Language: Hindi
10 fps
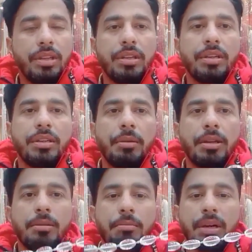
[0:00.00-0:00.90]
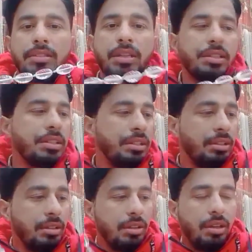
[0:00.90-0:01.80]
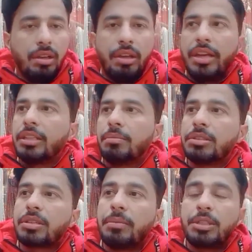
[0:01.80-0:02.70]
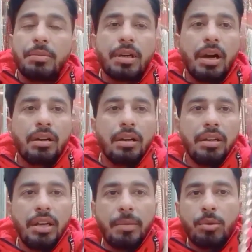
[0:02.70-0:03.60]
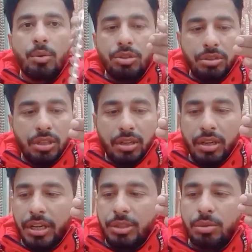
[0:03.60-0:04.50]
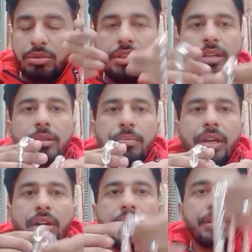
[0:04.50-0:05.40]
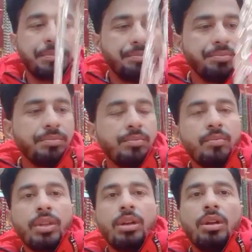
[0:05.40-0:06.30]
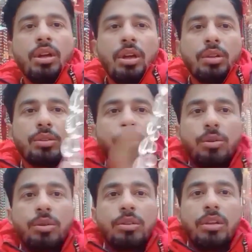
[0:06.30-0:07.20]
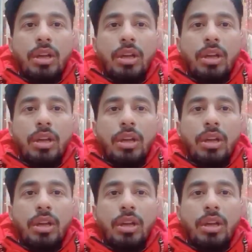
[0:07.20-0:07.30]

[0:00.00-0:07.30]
ये देखिए ये एकदम बड़ा साइज़ है एकदम इसके बीच में गांठ लगी है आपको कुछ करने की जरूरत नहीं एकदम तैयार है तो लोगों